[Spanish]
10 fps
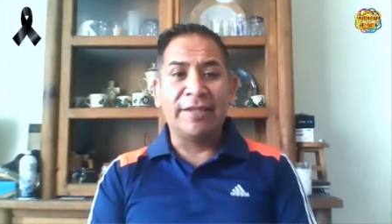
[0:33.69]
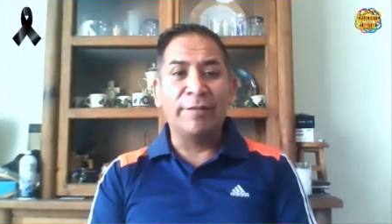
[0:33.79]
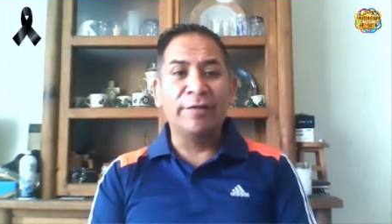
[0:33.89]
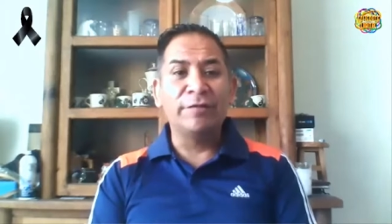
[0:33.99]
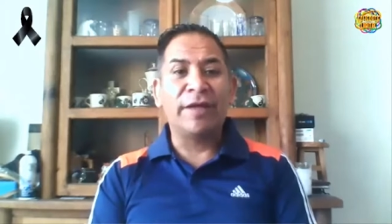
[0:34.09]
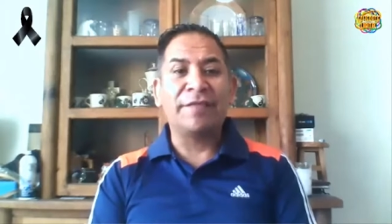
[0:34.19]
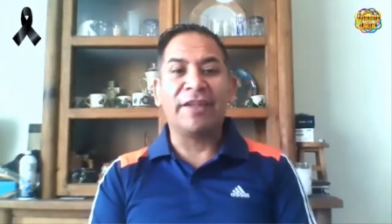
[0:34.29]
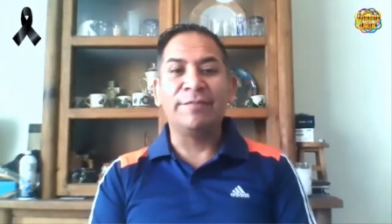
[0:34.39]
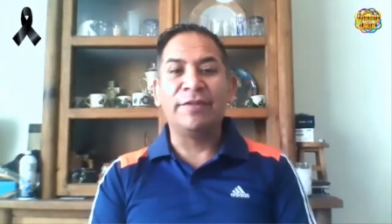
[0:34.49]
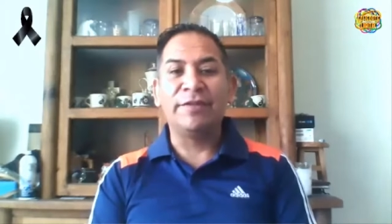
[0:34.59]
estamos en una
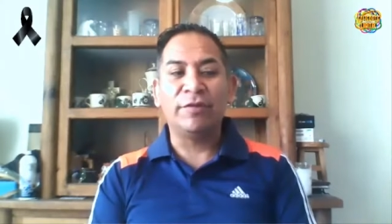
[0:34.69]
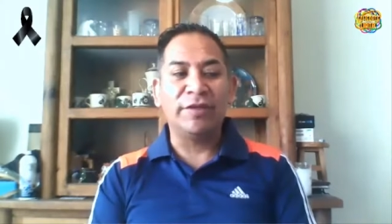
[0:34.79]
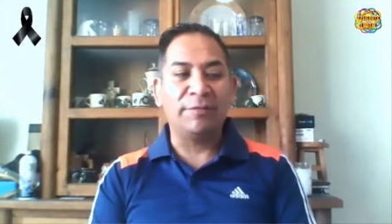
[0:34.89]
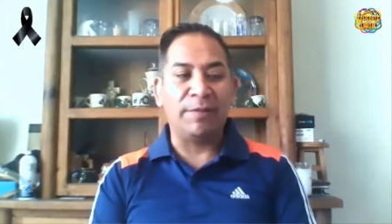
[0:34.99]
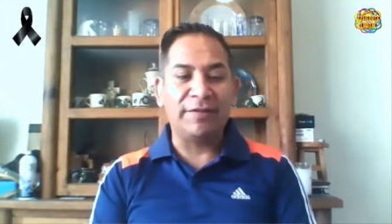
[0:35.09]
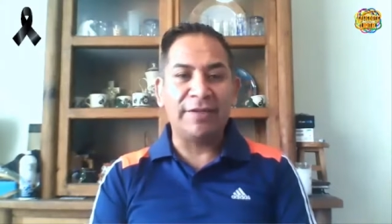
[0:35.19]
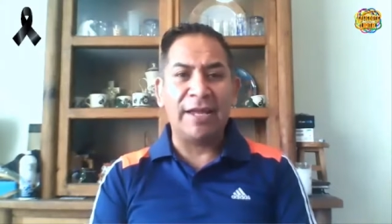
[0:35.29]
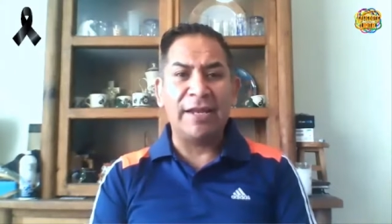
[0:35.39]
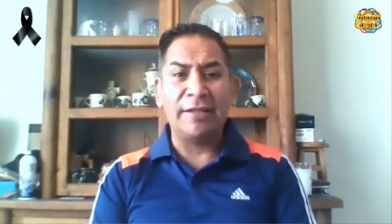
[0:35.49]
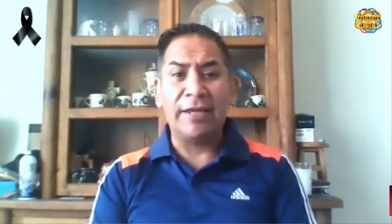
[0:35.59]
transmisión
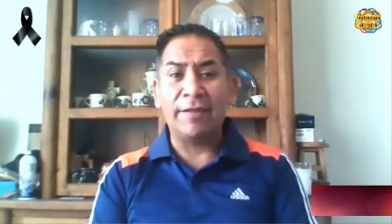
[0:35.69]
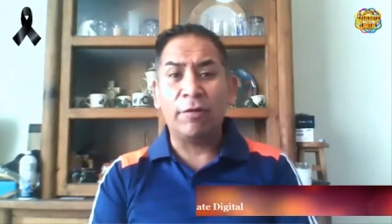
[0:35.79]
especial el día